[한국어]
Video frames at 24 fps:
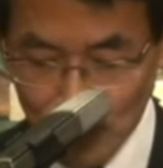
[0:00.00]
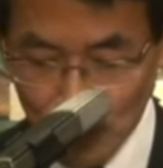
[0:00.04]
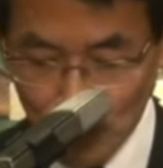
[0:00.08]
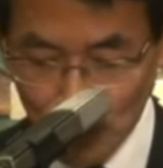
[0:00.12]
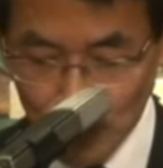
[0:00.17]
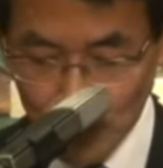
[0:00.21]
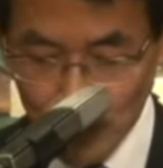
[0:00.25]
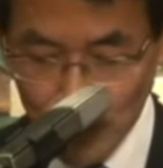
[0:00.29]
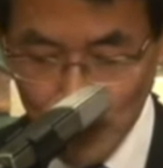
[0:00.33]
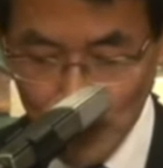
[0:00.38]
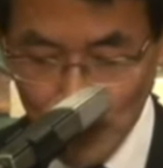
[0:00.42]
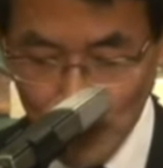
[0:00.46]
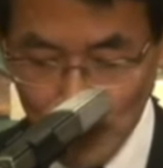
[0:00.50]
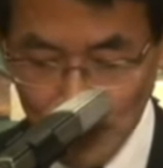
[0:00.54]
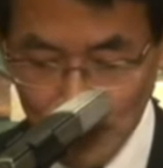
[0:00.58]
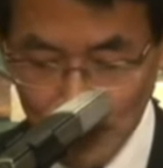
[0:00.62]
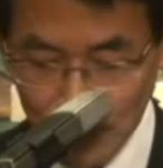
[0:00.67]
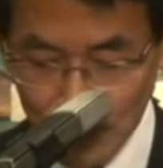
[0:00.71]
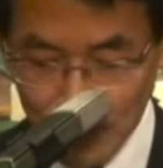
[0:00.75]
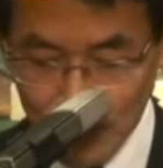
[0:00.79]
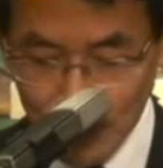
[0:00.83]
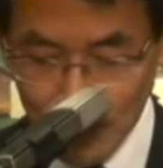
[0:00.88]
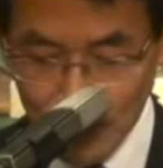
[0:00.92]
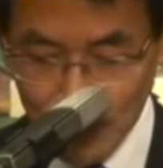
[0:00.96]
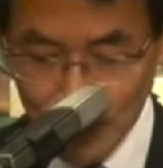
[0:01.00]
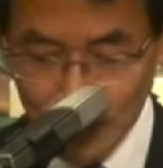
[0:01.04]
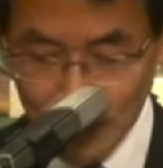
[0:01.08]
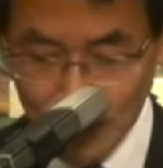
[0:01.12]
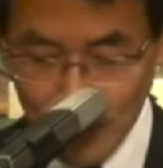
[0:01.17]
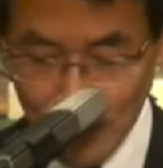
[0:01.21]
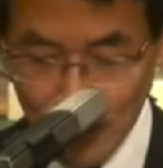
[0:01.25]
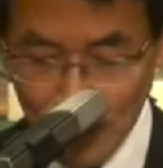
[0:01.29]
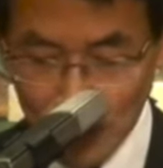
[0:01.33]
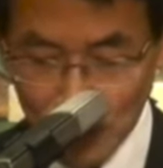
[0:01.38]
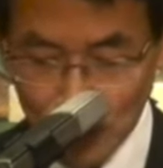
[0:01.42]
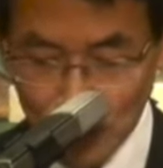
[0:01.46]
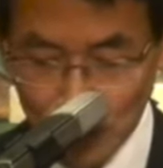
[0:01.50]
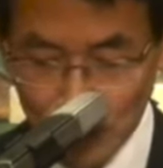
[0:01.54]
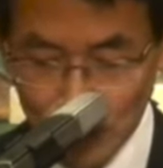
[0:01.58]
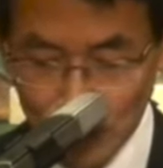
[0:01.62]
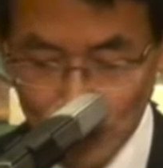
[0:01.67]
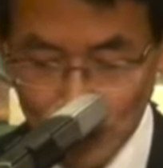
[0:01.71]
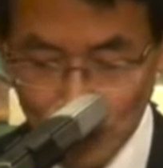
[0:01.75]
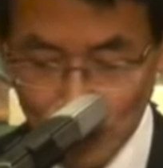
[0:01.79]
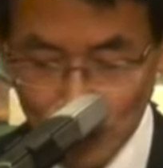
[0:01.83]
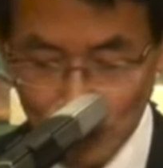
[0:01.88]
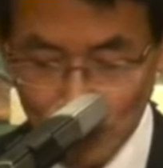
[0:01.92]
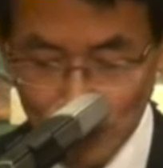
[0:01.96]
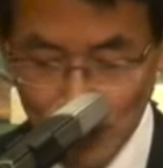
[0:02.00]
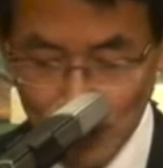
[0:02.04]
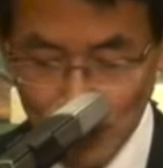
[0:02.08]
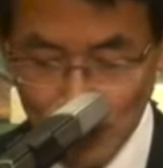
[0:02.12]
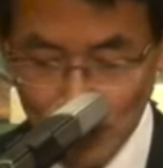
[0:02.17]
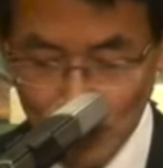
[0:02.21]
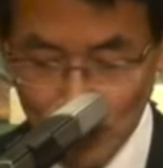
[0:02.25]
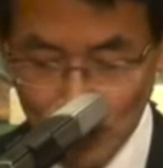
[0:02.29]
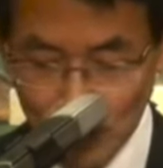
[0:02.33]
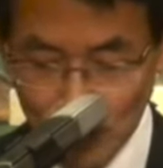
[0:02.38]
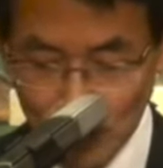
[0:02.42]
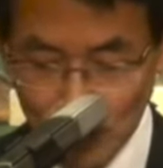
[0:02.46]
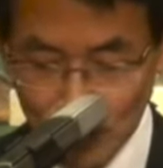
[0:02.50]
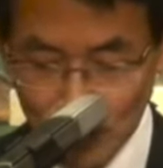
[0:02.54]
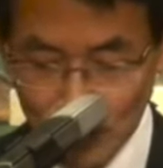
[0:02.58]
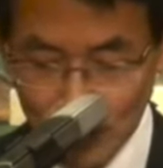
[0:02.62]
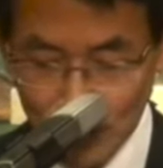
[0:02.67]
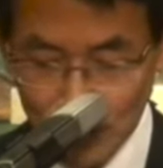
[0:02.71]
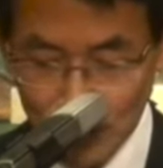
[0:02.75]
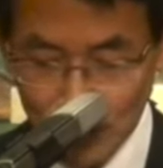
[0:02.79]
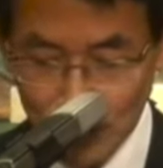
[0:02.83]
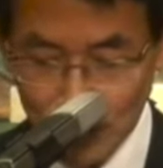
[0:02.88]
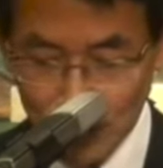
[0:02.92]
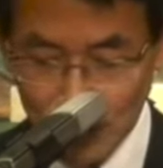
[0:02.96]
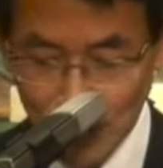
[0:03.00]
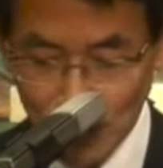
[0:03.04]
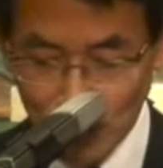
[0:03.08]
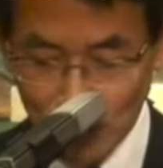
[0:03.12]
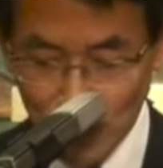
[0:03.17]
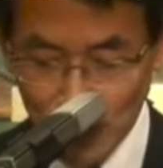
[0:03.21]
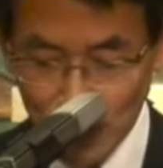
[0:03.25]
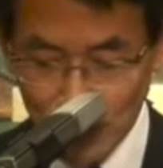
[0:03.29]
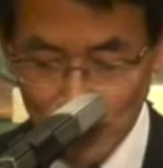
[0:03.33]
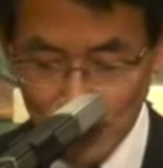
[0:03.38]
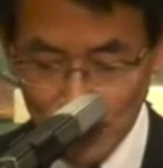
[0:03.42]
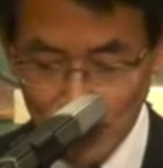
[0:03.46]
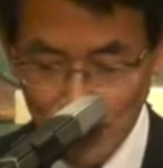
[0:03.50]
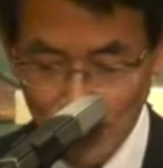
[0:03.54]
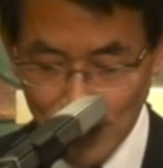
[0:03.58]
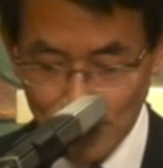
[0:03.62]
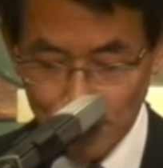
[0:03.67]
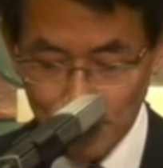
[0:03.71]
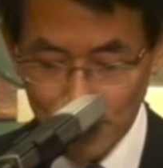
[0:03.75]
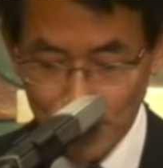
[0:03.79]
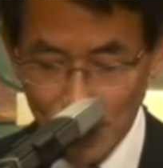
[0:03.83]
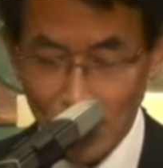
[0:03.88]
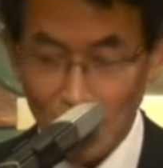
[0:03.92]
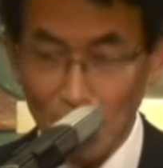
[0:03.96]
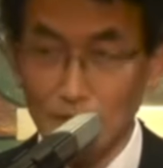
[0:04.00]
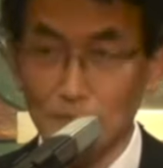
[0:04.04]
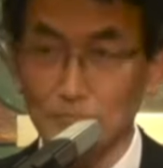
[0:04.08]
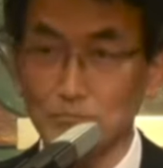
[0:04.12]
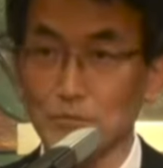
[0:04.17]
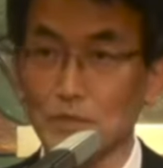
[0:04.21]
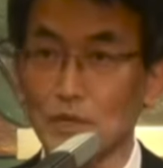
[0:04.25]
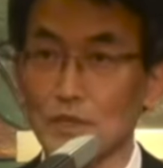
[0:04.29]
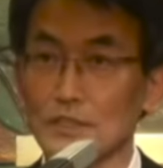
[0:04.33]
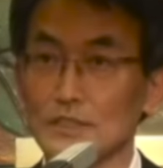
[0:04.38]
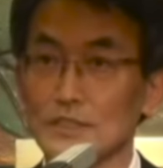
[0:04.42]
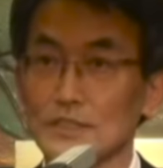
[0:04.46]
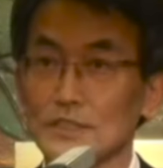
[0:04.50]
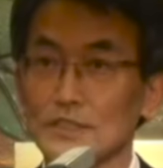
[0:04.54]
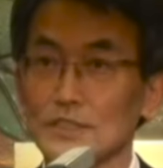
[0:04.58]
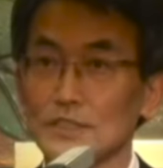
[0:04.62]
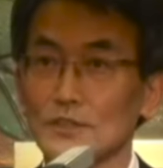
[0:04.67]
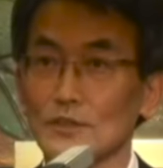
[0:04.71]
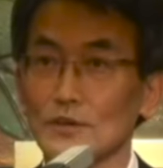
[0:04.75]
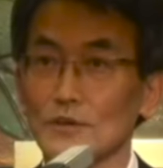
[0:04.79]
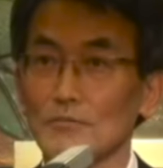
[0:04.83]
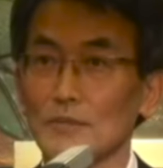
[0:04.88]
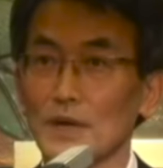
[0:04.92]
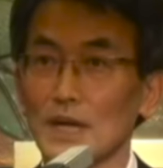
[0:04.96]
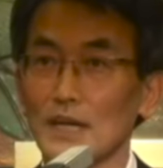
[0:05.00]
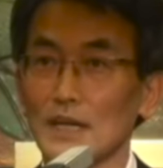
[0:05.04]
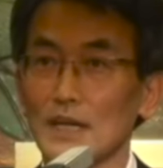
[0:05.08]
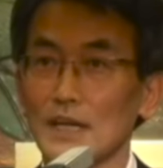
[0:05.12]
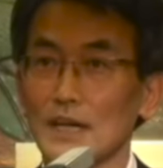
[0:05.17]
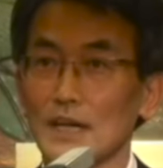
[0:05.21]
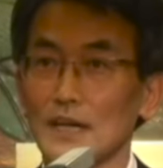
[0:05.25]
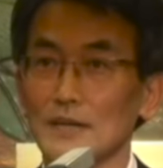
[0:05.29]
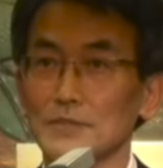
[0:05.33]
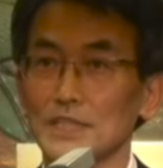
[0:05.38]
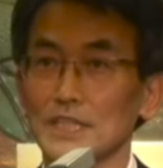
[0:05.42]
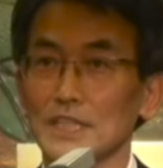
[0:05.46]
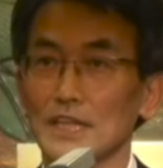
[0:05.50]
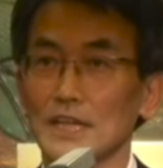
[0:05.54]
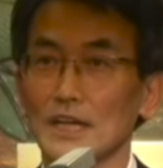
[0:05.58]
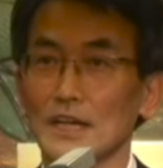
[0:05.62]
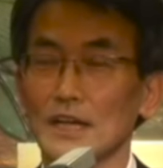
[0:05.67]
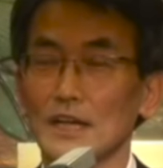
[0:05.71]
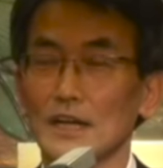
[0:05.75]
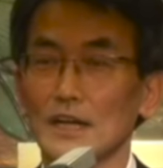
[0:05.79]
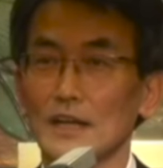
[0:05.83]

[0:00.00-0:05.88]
토색하거든 사귀지도 말고 그런 자와는 함께 먹지도 말라 하이니라